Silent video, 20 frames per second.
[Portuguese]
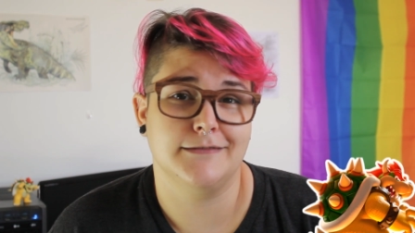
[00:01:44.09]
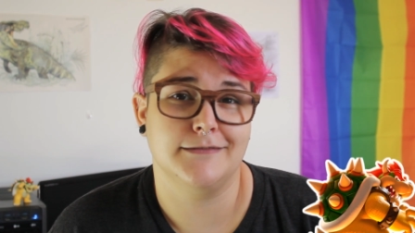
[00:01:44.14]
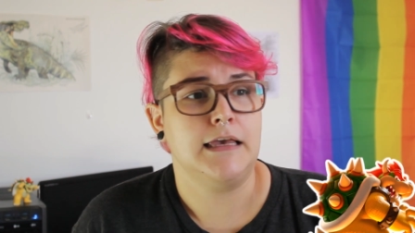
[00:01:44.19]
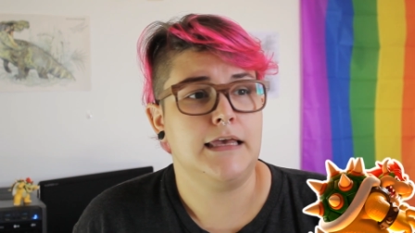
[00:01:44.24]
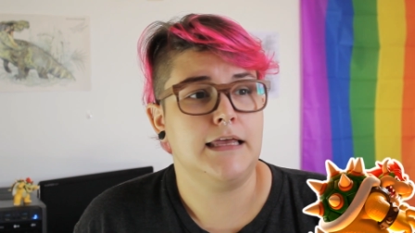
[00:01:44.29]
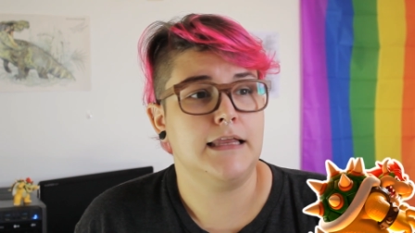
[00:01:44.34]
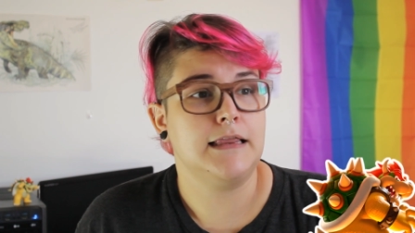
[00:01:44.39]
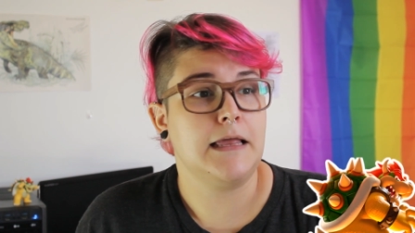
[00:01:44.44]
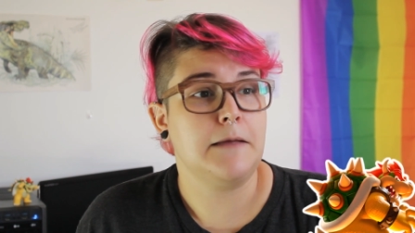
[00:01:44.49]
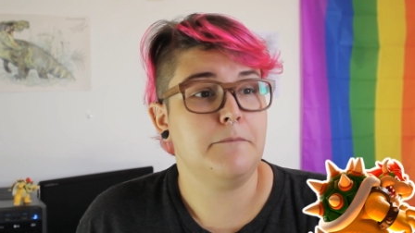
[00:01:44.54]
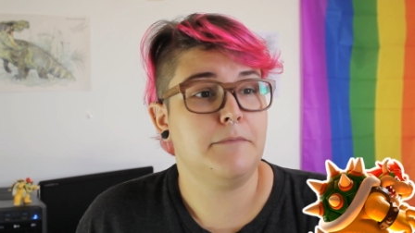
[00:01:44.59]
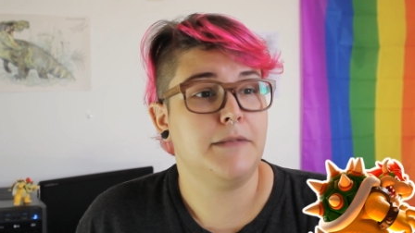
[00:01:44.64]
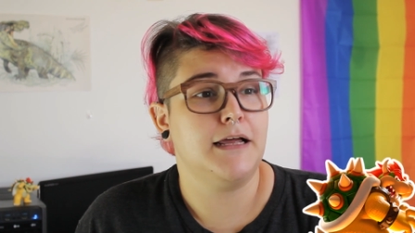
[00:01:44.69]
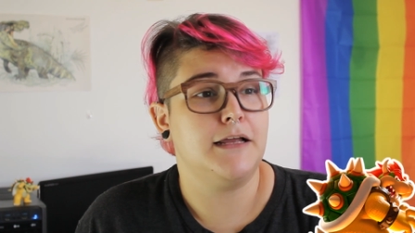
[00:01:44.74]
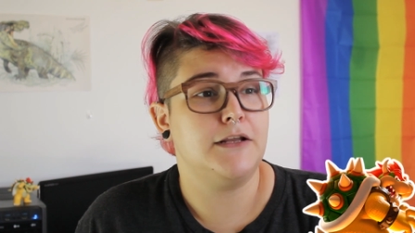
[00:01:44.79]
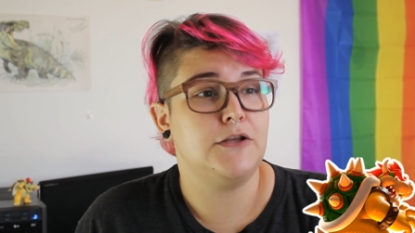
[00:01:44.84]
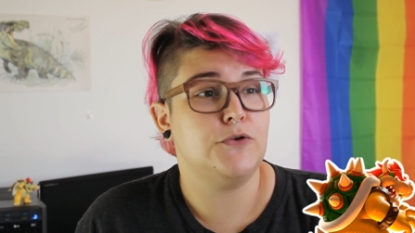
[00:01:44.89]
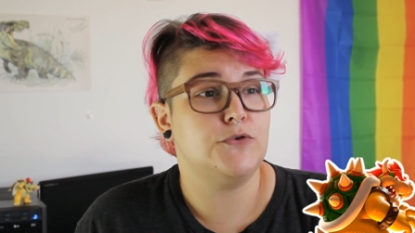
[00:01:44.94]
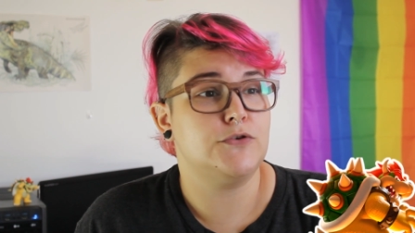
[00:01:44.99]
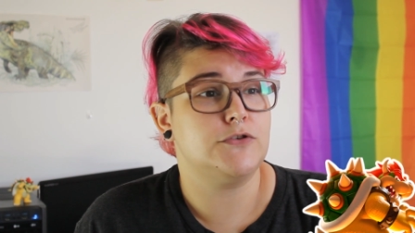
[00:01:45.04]
que tem
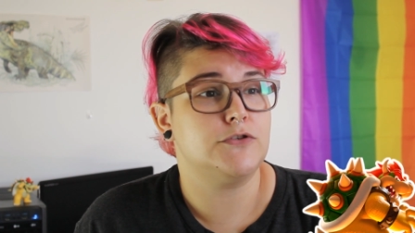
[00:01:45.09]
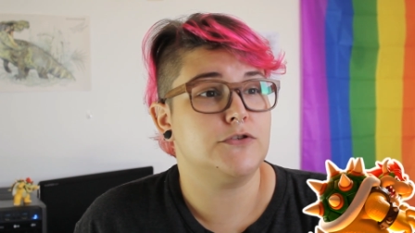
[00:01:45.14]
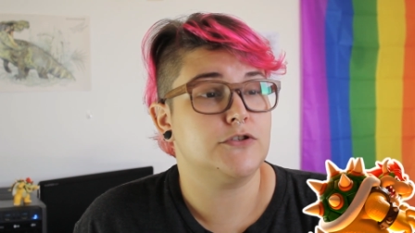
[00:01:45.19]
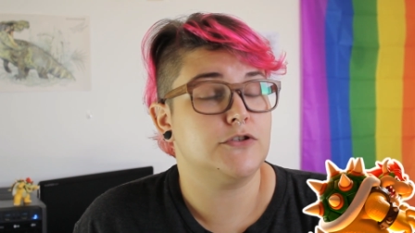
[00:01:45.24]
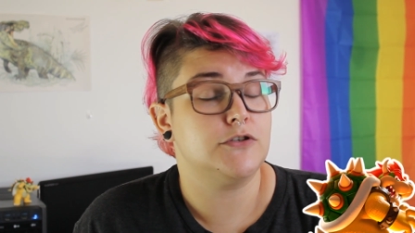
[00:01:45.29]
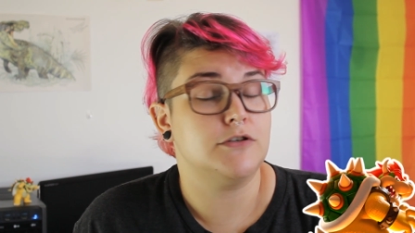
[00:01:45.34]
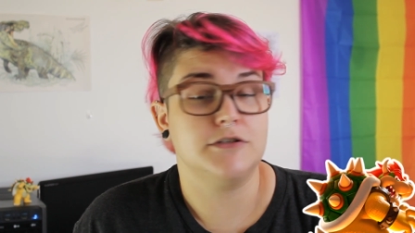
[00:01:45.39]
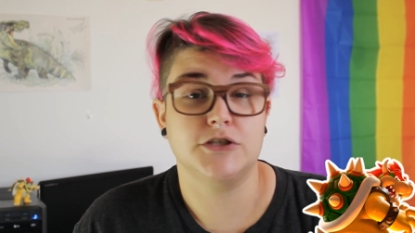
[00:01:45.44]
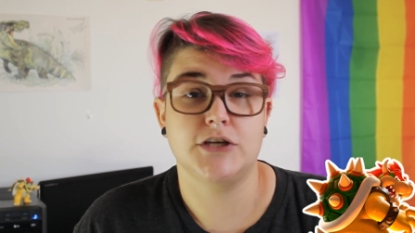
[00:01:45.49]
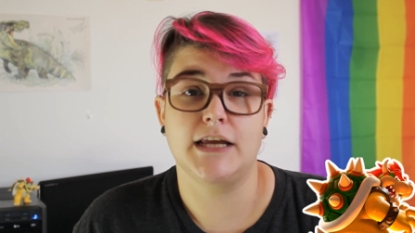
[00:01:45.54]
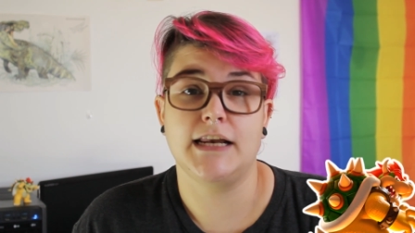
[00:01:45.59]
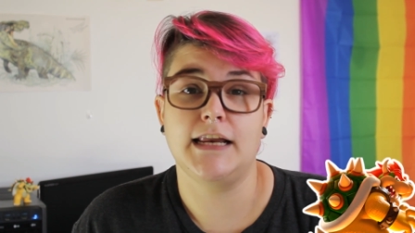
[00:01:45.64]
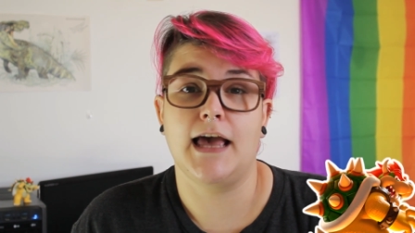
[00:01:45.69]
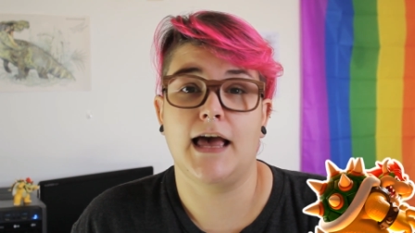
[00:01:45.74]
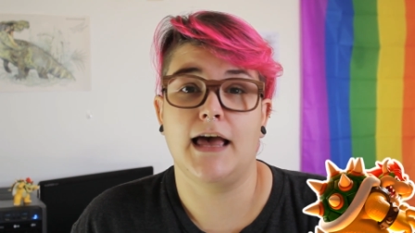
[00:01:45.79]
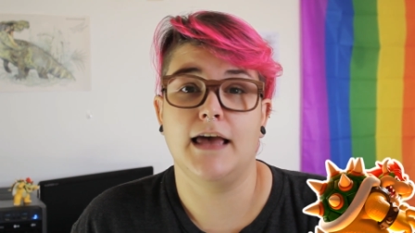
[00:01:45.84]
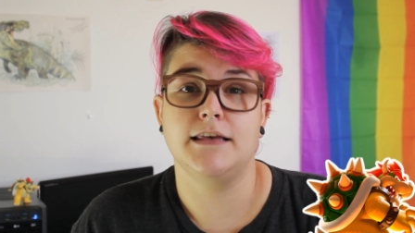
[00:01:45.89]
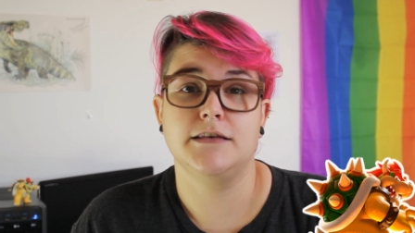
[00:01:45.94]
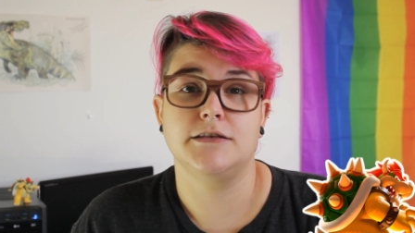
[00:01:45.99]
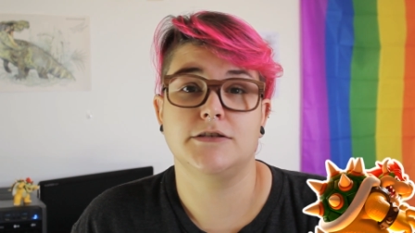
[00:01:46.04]
planos
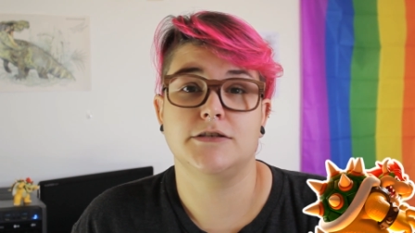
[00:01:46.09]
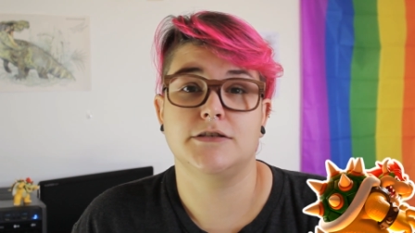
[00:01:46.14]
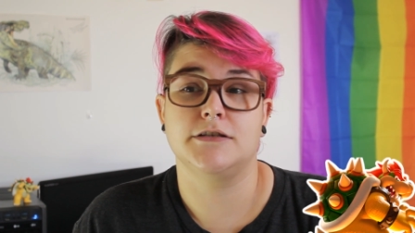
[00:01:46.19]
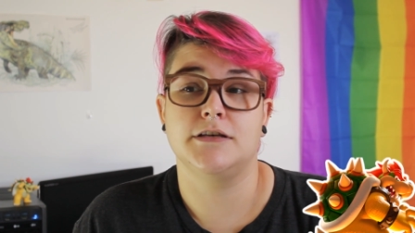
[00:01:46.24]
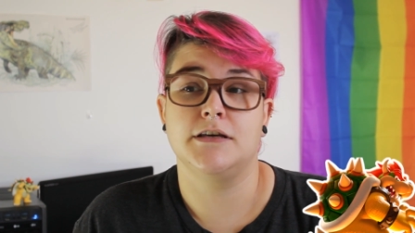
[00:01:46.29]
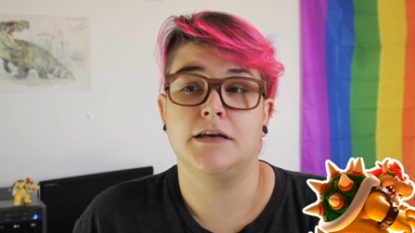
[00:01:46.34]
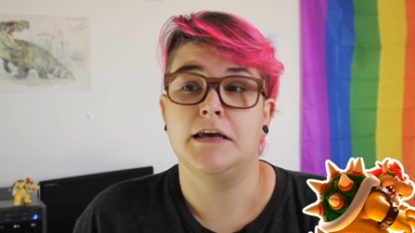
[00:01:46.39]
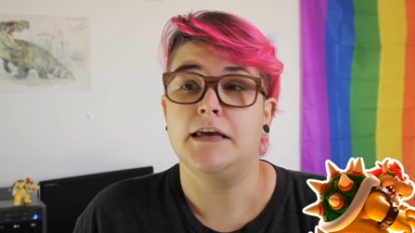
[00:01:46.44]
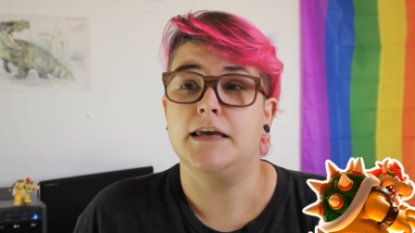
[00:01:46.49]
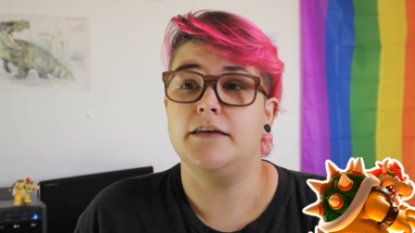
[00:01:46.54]
geniais